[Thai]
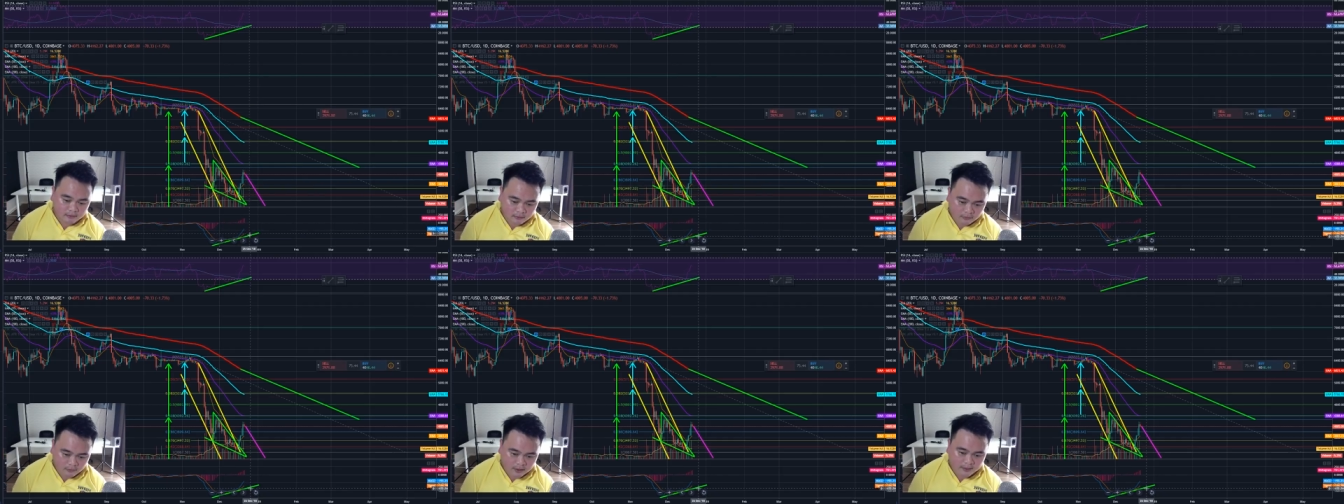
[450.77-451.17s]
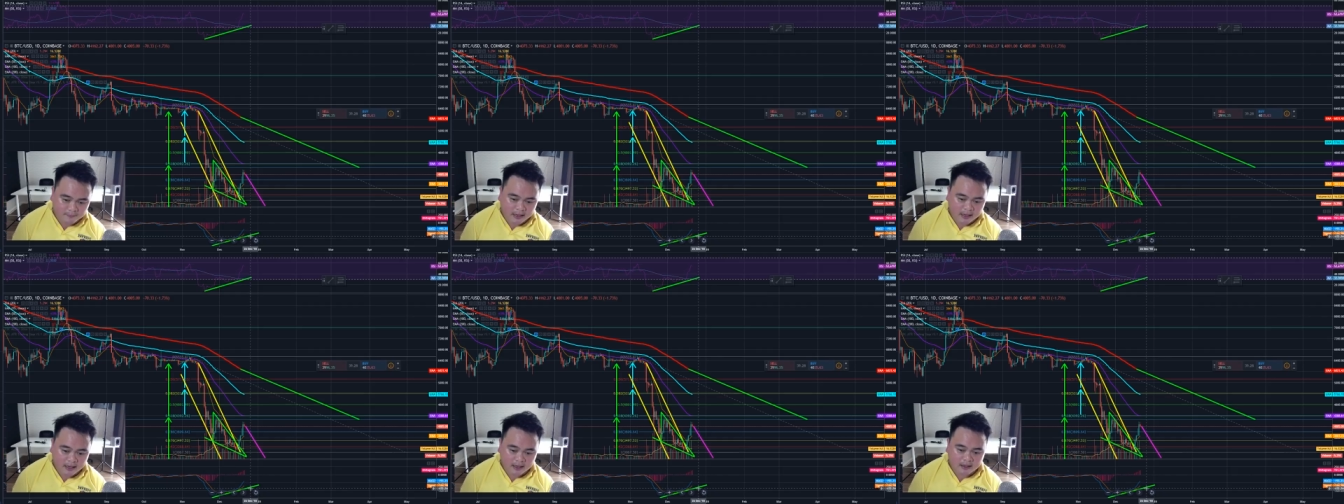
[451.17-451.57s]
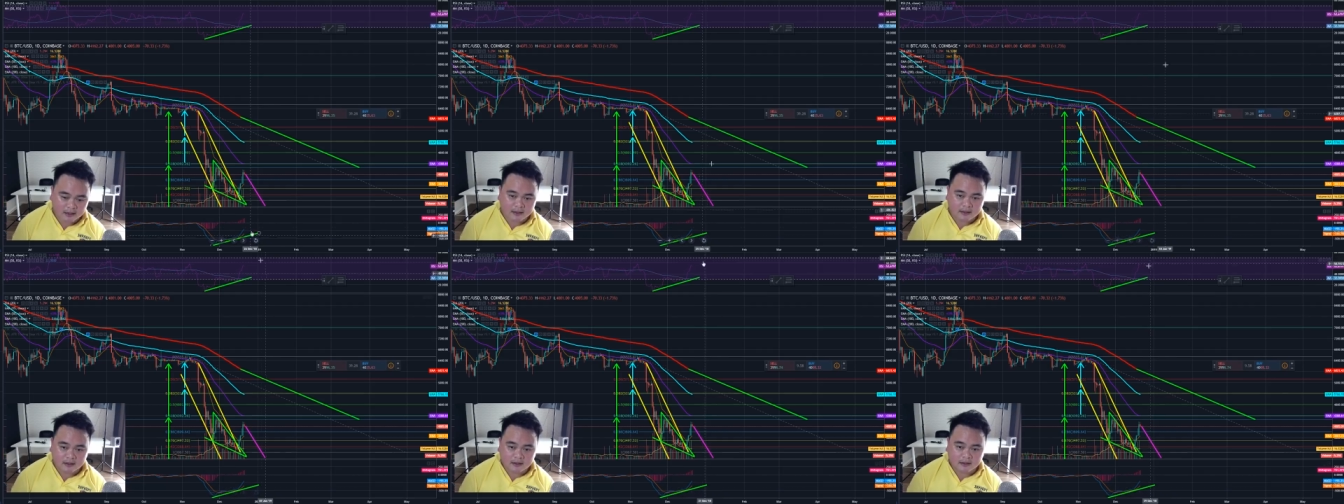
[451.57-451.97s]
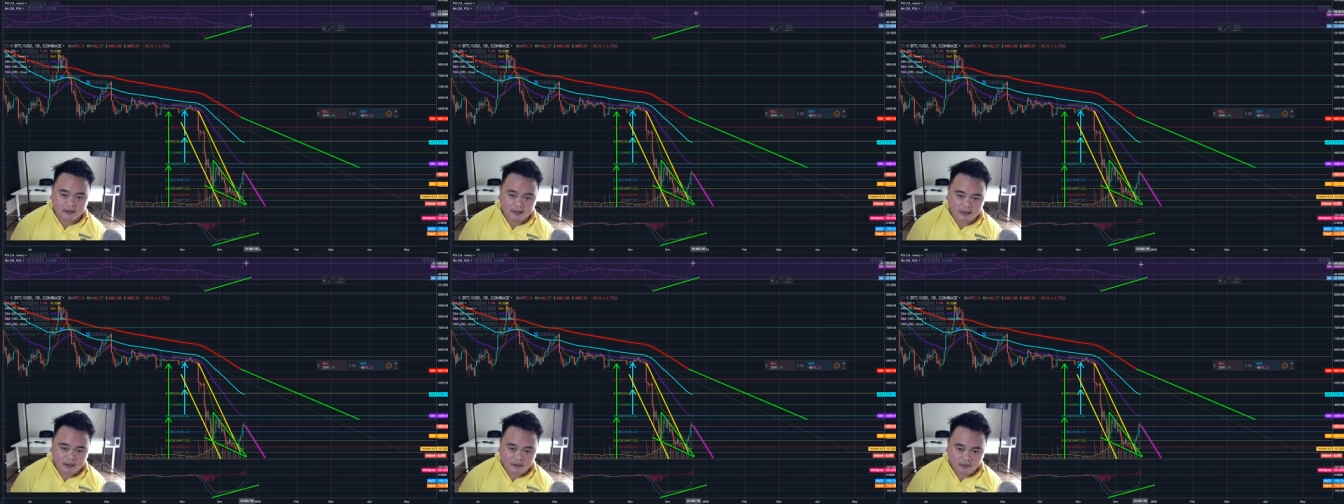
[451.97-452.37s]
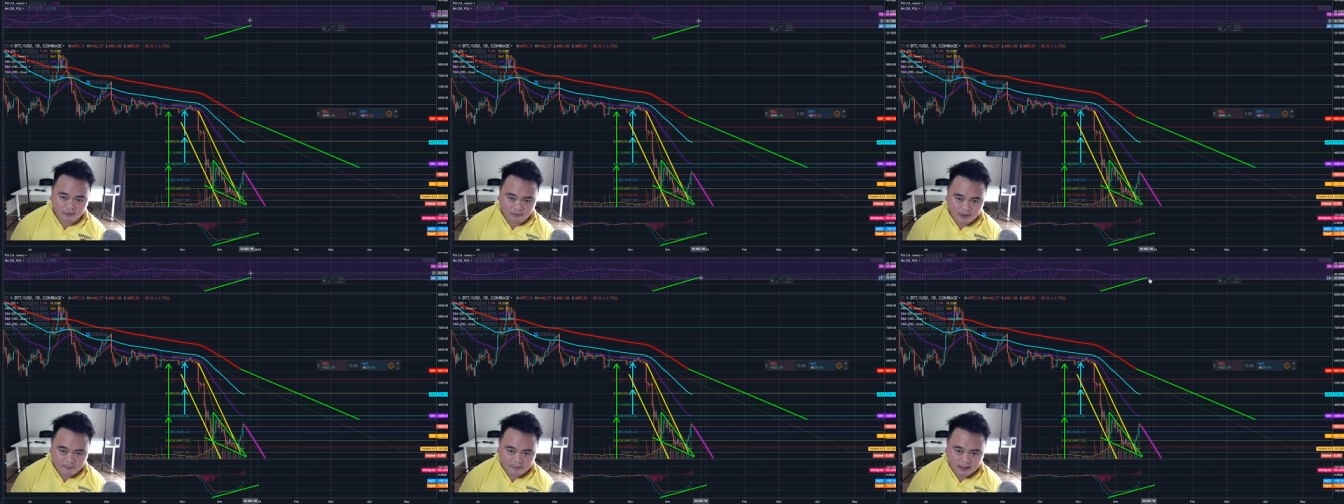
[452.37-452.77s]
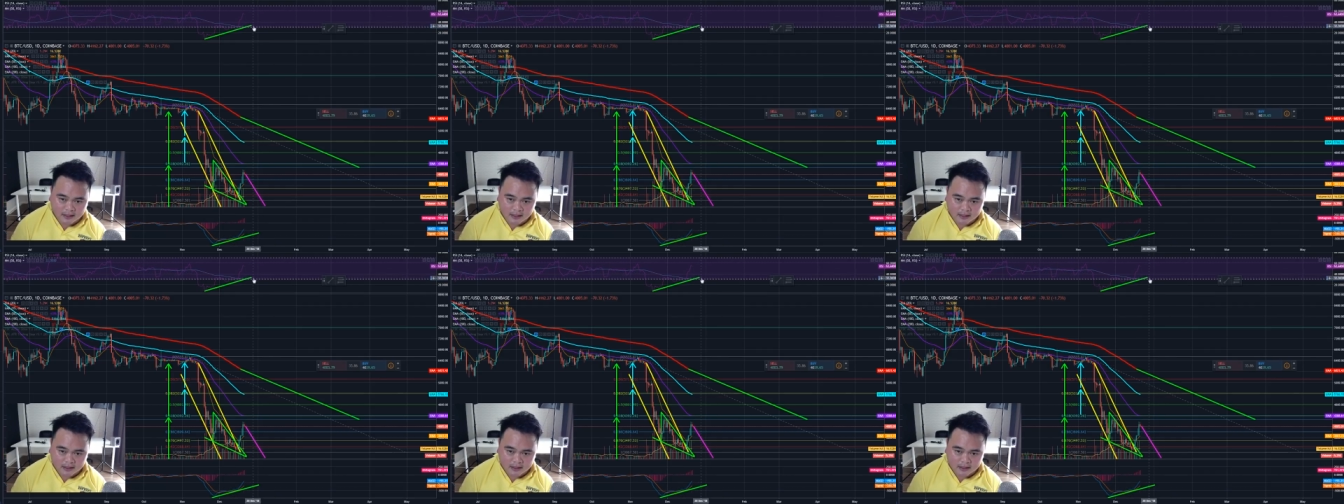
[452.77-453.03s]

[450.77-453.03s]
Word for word: ลงกลับมาเนี่ยลงกลับมา